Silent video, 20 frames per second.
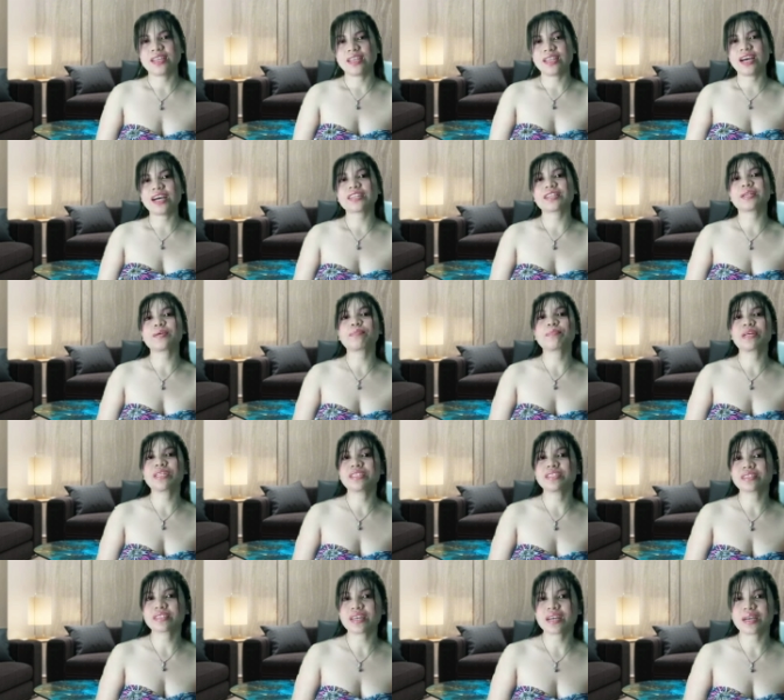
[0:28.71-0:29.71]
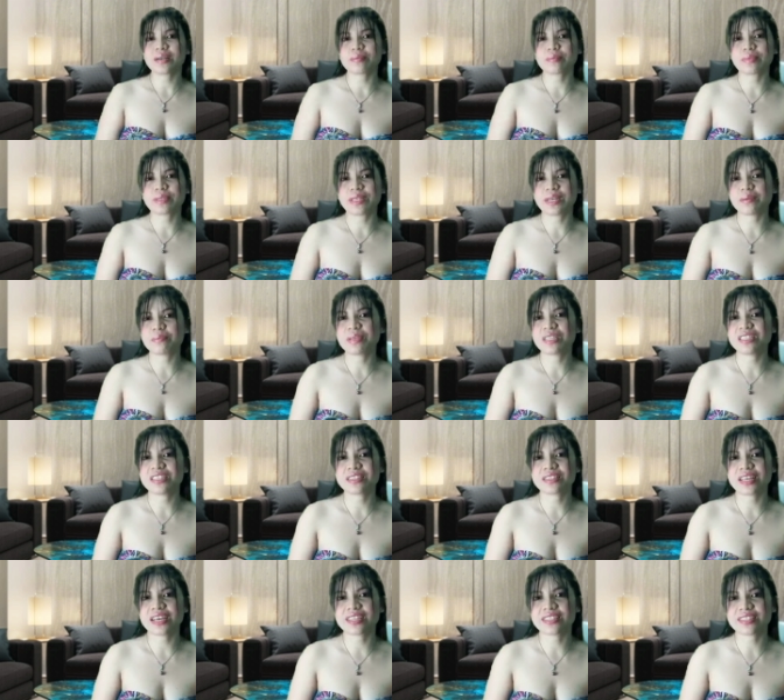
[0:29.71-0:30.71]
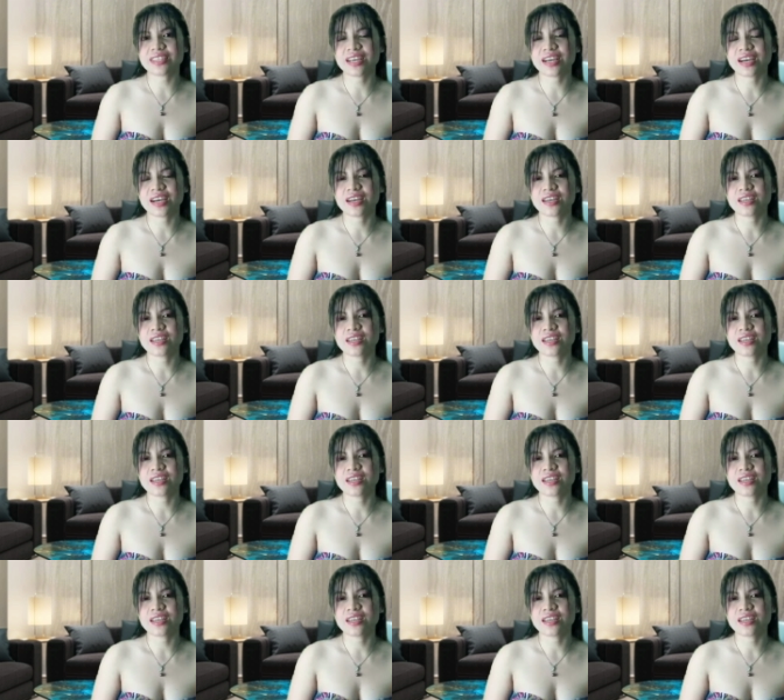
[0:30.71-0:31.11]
lahat ng balita, binabalita niya.